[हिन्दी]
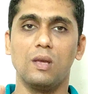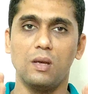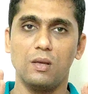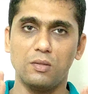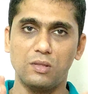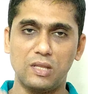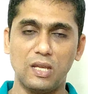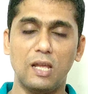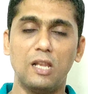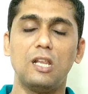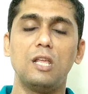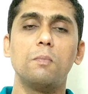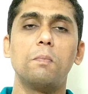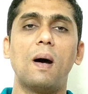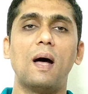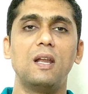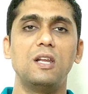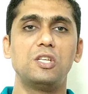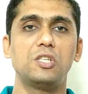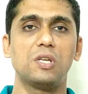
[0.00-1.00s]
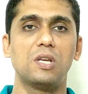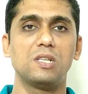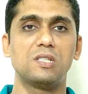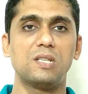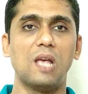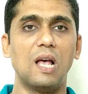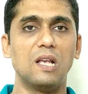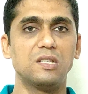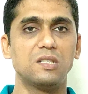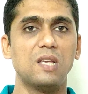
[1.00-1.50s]
तेल की मालिश के साथ
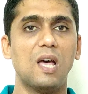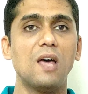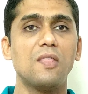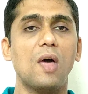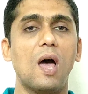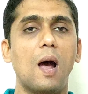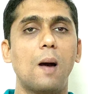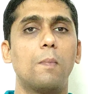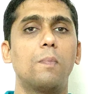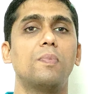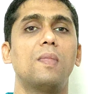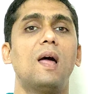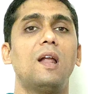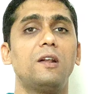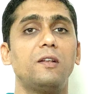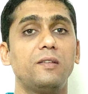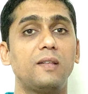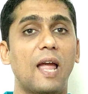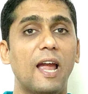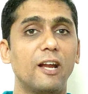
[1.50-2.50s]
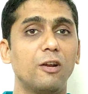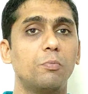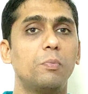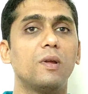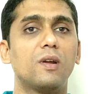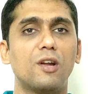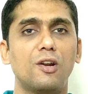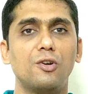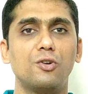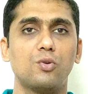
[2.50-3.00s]
साथ अपना डाइट भी
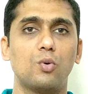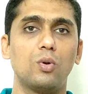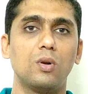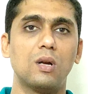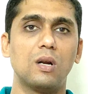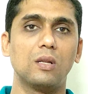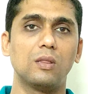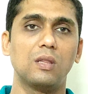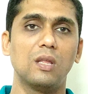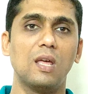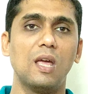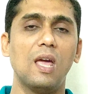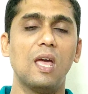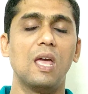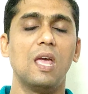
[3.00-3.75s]
कंट्रोल करते हैं